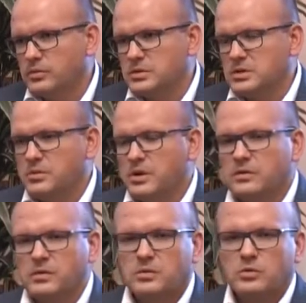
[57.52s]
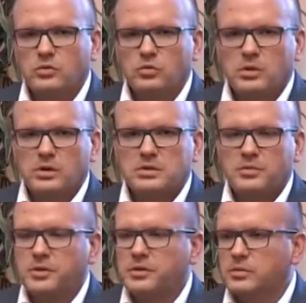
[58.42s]
замена в этом году были
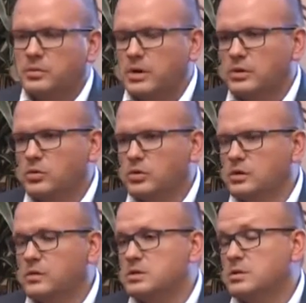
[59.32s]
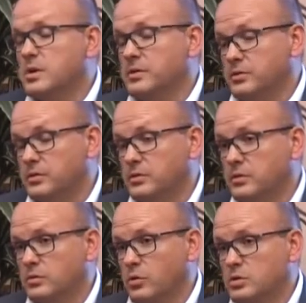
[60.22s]
заменены только 200 метров,
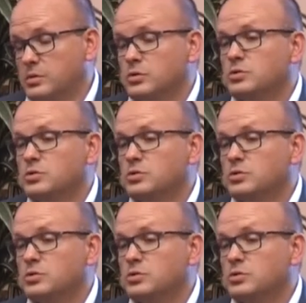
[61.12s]
в прошлом году